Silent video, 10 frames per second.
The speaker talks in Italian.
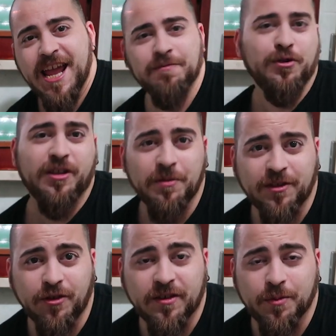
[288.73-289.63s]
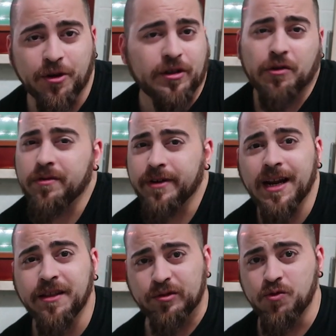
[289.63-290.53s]
E molte persone si portano
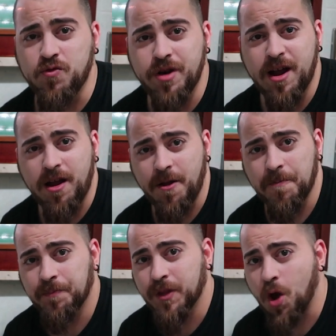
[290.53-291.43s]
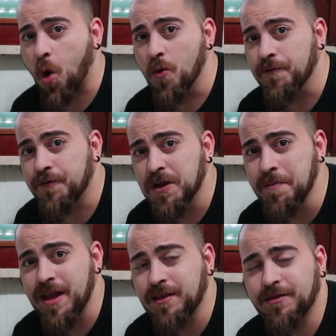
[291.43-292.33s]
una lettura, o un
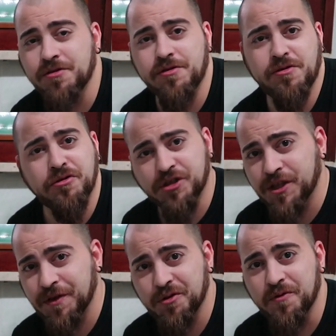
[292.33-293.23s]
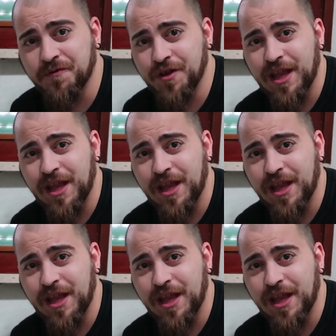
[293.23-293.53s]
filmetto, o si vedono un